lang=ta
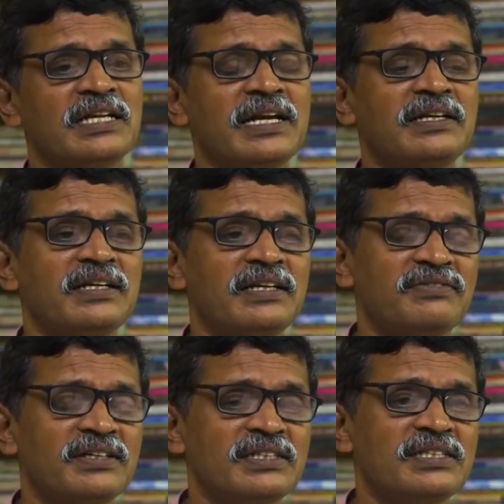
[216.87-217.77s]
டைரக்டரேட்
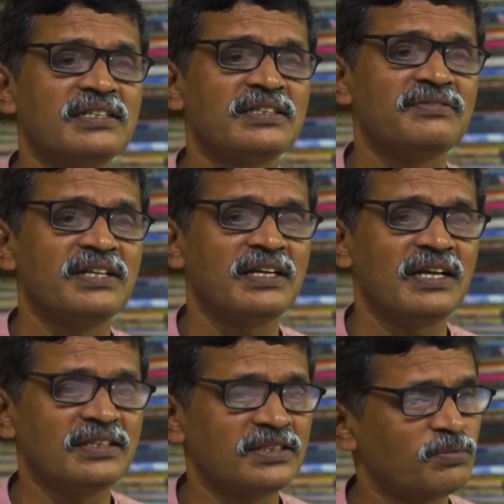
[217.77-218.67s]
ஆஃப் இண்டஸ்ட்ரியல் சேஃப்டி அண்ட்
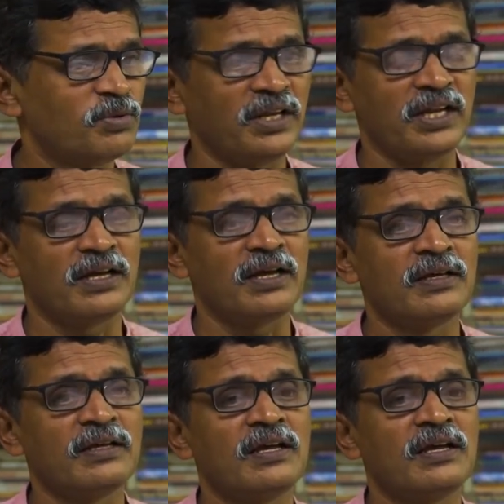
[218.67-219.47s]
ஹெல்த்துக்கு போனீங்கன்னா